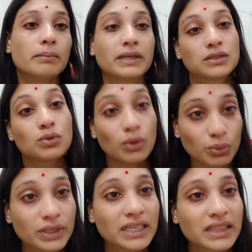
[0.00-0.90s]
बस
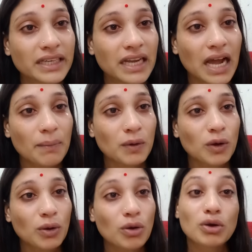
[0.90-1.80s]
सोनू दिखती है आप
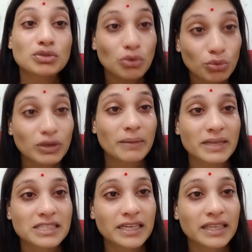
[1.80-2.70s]
लोगों को और सोनू के
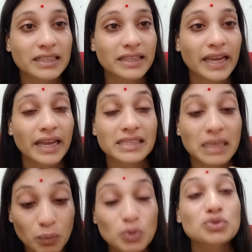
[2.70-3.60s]
बच्चे दिखते हैं
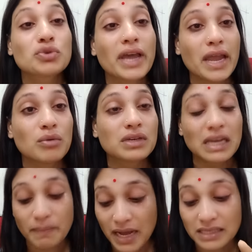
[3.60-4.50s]
सब कुछ तो है
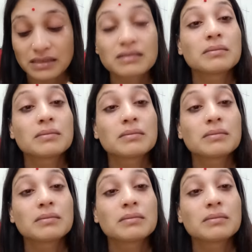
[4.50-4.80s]
उनके पास